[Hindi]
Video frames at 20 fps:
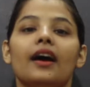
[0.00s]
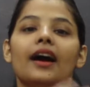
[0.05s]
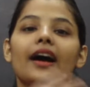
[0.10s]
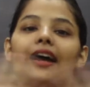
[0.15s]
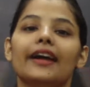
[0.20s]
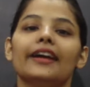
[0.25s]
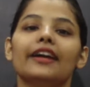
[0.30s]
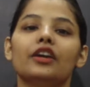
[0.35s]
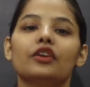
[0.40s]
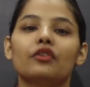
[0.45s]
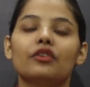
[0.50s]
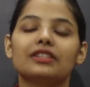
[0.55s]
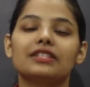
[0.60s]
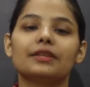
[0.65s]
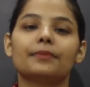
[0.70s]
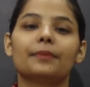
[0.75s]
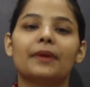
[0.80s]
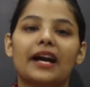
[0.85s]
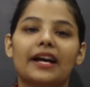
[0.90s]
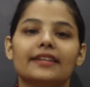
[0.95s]
Hi, hello,
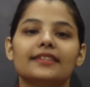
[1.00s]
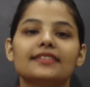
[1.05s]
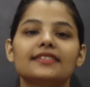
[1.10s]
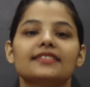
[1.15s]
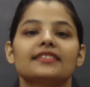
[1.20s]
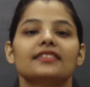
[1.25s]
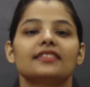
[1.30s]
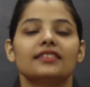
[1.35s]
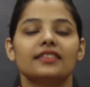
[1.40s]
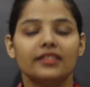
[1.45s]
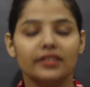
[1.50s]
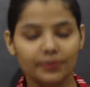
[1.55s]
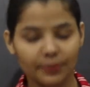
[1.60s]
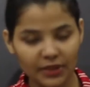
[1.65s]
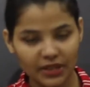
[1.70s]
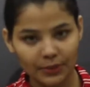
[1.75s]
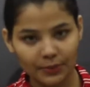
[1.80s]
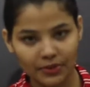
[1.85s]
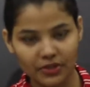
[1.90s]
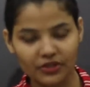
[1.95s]
what's up guys? This is
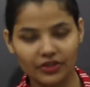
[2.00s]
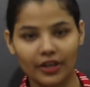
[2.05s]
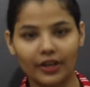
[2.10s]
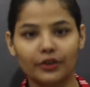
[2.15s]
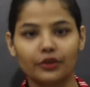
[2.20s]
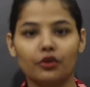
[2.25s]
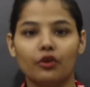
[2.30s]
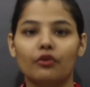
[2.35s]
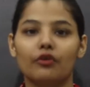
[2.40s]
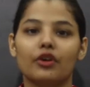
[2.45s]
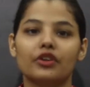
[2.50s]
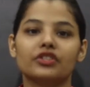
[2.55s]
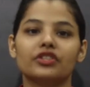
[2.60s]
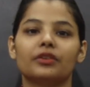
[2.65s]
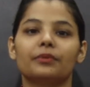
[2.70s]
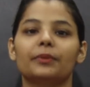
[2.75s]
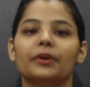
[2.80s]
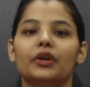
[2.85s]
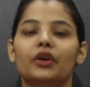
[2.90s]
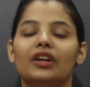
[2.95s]
Smriti Bishra and you're
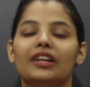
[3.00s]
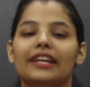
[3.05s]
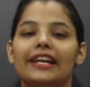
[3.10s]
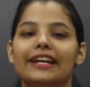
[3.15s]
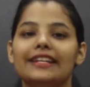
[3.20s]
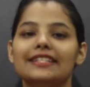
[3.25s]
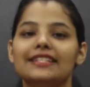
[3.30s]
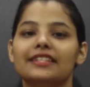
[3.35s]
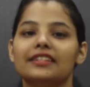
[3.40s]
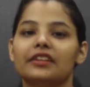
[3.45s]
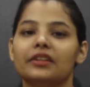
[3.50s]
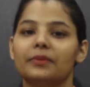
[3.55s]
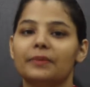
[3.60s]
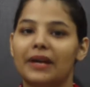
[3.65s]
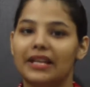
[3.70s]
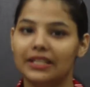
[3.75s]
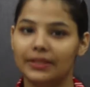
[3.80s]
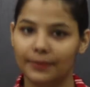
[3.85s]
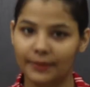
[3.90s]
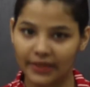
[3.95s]
watching me on Let's Learn
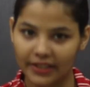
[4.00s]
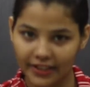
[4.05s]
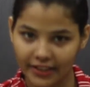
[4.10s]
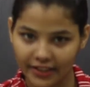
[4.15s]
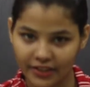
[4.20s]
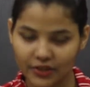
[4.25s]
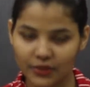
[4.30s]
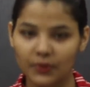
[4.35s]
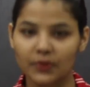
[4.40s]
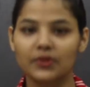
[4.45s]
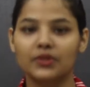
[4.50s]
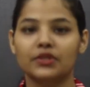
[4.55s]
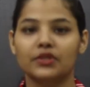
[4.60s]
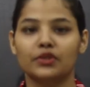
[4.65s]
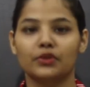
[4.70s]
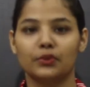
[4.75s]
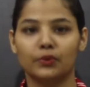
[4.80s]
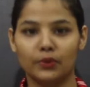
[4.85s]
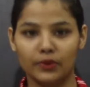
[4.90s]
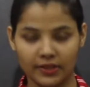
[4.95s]
Mathematics. So
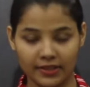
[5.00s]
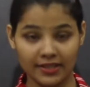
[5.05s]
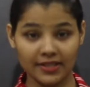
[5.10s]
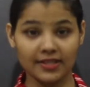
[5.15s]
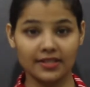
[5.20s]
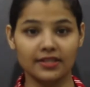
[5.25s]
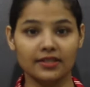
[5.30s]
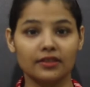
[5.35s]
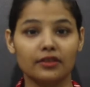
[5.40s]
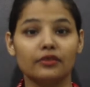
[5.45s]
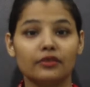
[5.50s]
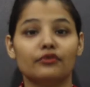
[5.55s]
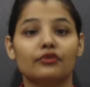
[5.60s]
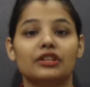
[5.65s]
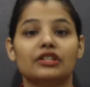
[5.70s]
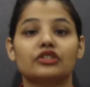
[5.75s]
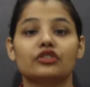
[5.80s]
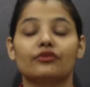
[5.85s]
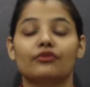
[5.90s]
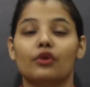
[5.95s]
students,
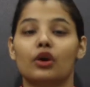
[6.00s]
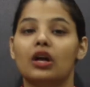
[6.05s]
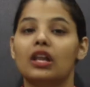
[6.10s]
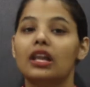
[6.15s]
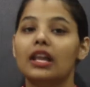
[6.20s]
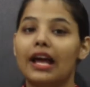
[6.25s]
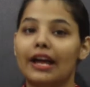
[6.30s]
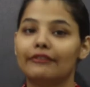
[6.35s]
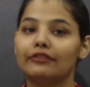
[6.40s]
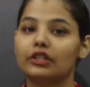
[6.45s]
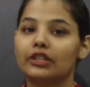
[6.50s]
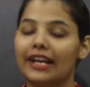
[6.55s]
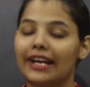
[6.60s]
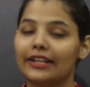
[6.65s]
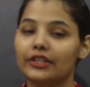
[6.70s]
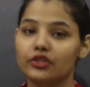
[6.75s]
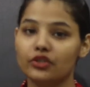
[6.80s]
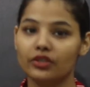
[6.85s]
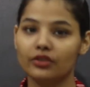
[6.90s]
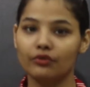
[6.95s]
first of all, I would
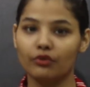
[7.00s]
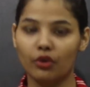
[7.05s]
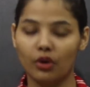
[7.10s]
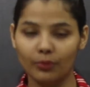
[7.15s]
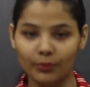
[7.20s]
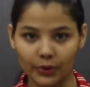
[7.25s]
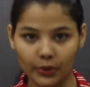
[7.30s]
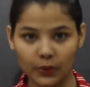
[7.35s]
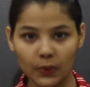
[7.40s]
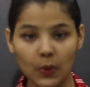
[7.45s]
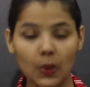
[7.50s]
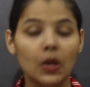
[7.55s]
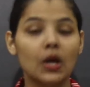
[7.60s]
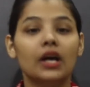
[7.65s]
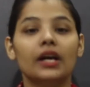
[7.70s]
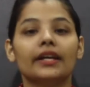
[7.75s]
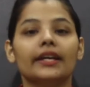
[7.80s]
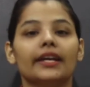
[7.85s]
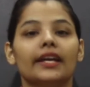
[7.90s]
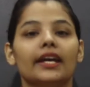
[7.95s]
like to inform you
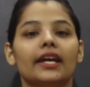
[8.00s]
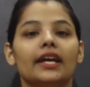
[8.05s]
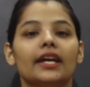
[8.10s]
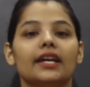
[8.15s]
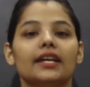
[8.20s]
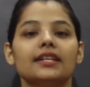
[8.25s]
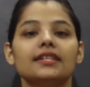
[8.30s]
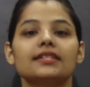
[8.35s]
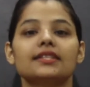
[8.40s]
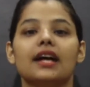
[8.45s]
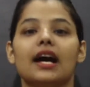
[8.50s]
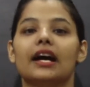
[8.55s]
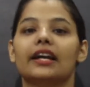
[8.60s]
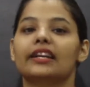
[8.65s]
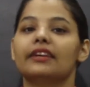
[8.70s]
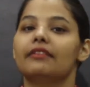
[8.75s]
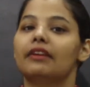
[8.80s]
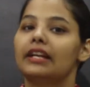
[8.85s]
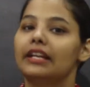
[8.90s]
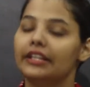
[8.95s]
कि इस
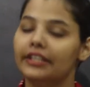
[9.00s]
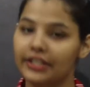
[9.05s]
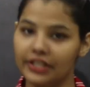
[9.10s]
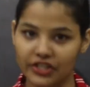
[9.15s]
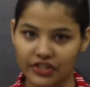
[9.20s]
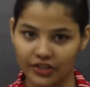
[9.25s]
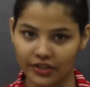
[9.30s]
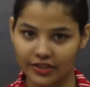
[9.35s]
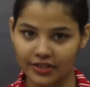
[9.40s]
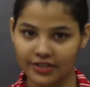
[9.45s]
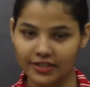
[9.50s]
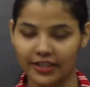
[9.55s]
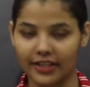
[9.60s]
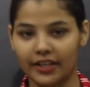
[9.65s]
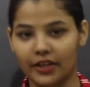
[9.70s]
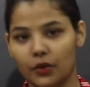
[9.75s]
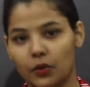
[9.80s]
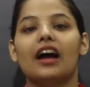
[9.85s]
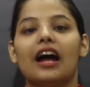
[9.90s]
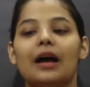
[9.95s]
आने वाले टीचर्स डे
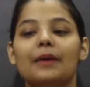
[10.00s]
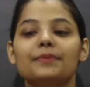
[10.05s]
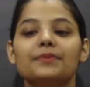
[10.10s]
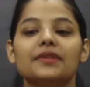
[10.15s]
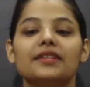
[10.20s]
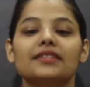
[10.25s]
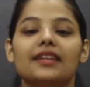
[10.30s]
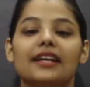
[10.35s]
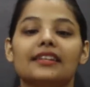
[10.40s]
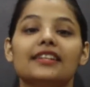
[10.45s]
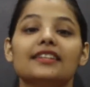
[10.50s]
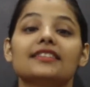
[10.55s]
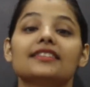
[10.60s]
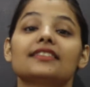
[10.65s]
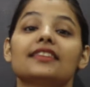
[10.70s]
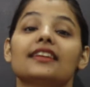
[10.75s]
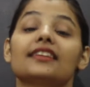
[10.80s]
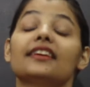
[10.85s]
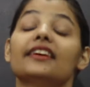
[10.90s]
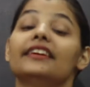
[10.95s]
को आपसे ज़्यादा से
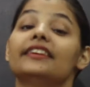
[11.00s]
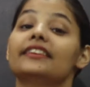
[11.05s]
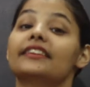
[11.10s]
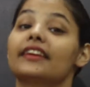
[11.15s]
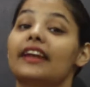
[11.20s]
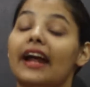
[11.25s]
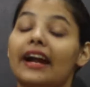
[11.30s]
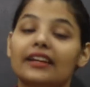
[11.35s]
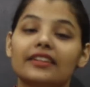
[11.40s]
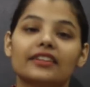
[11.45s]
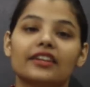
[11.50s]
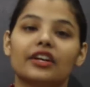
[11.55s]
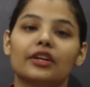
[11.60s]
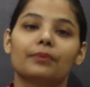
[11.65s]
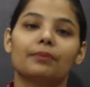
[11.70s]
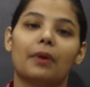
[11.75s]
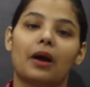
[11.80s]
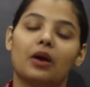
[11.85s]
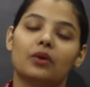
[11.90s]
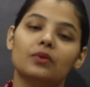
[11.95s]
ज़्यादा इंटरेक्ट कर
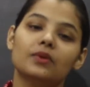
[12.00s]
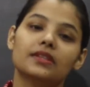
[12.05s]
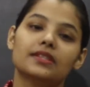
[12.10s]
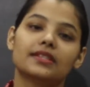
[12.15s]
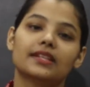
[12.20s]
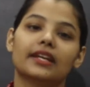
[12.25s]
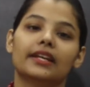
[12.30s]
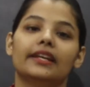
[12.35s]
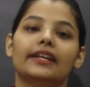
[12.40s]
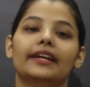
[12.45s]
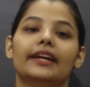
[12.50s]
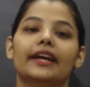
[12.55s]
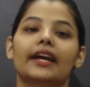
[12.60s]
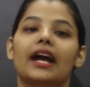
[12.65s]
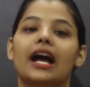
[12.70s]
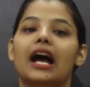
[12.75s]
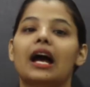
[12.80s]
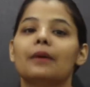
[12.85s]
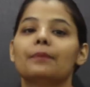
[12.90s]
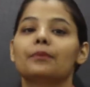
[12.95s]
पाऊँ इसके लिए
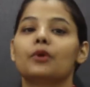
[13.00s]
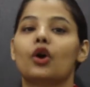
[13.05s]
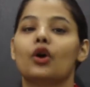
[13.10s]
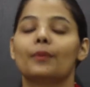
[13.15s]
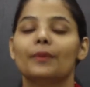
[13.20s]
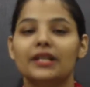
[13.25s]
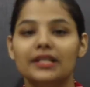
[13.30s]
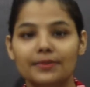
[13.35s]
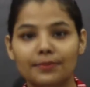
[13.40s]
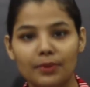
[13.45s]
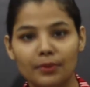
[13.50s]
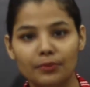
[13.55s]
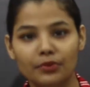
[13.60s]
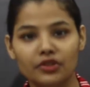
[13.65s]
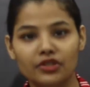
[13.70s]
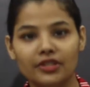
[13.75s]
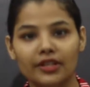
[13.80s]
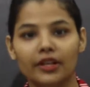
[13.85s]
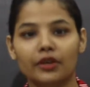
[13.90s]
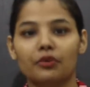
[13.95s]
आप कमेंट्स में
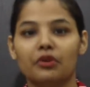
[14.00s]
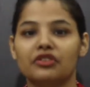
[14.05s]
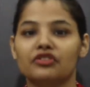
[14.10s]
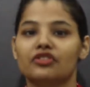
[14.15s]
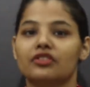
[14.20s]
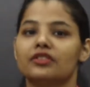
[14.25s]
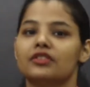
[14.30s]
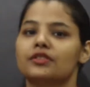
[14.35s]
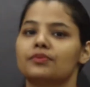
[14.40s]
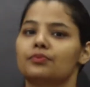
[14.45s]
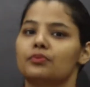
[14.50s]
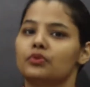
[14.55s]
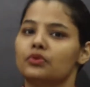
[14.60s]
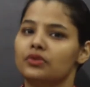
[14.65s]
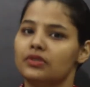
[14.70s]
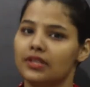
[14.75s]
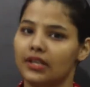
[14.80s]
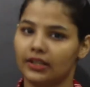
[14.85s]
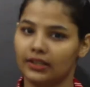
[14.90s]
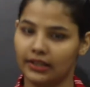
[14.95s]
मुझसे क्वेश्चंस
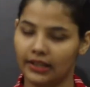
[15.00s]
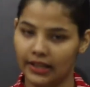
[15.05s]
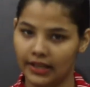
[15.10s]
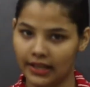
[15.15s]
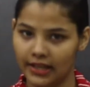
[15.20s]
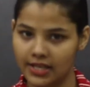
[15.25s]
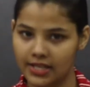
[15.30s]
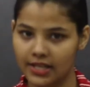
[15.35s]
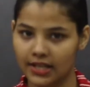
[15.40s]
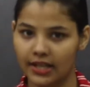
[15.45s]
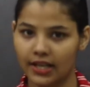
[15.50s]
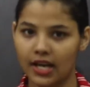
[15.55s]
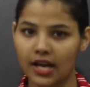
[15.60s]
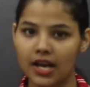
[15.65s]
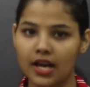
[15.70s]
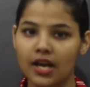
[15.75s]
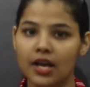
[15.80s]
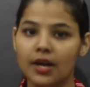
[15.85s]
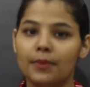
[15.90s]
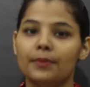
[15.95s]
पूछ सकते हैं ठीक है
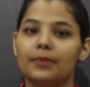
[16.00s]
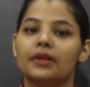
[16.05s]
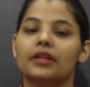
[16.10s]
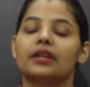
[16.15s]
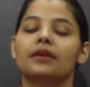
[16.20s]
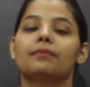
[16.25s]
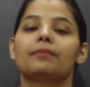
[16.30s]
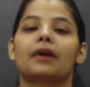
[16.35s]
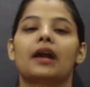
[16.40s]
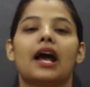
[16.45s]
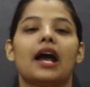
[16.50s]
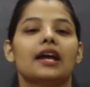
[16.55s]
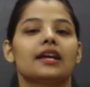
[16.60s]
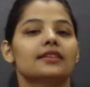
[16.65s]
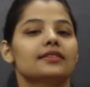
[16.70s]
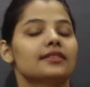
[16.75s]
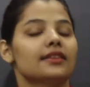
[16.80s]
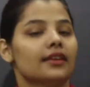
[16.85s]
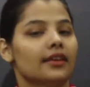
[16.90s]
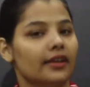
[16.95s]
मेरी पढ़ाई
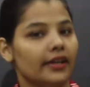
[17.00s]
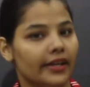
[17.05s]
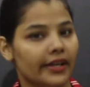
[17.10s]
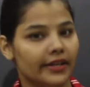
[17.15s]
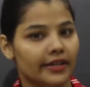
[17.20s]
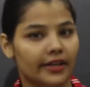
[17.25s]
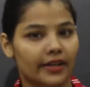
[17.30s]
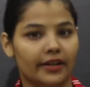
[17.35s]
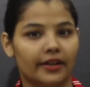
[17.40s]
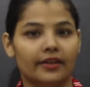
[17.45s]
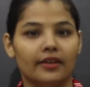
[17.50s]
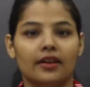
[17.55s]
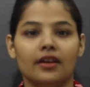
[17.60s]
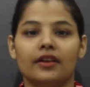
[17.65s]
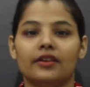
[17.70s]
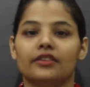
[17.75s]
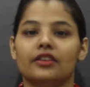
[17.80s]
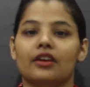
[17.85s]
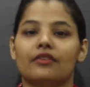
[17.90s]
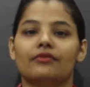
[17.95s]
से रिलेटेड
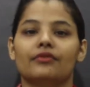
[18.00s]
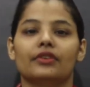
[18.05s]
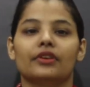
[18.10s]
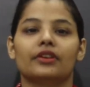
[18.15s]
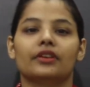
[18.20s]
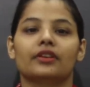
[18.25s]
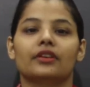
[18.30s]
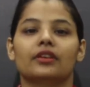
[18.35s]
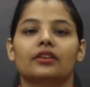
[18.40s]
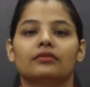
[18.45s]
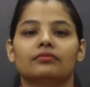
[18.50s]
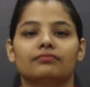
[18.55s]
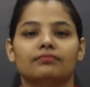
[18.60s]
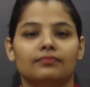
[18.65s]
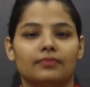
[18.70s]
या फिर आ,